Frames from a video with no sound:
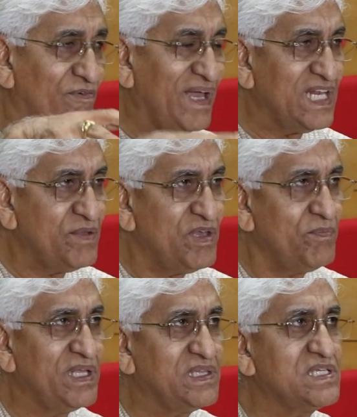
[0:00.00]
वैली में
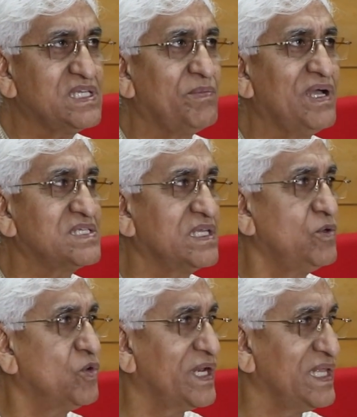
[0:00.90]
मेती समाज के
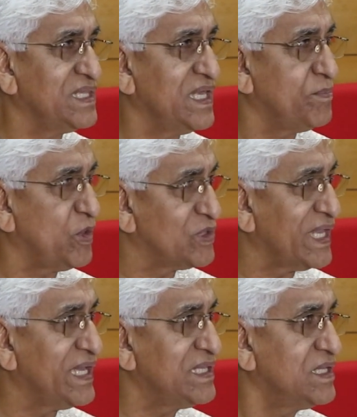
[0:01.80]
लोग रहते हैं
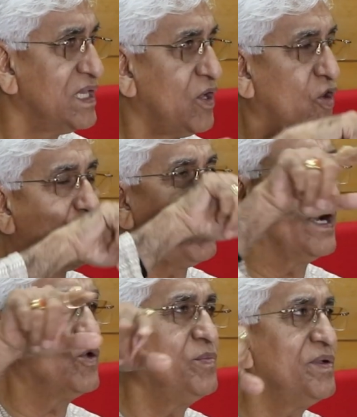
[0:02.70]
बहुतायत और
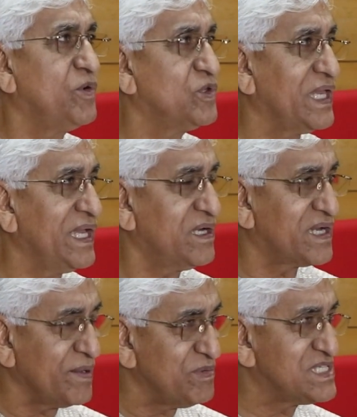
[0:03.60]
पहाड़ों में बहुतायत
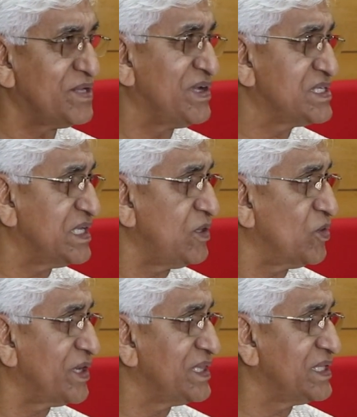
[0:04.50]
ट्राइबल समाज के
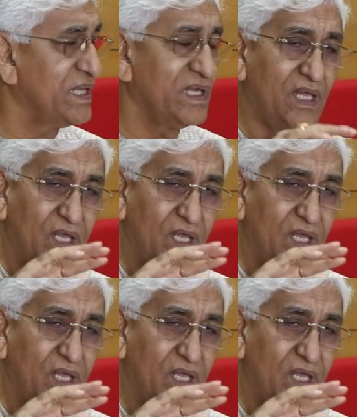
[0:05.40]
लोग रहते हैं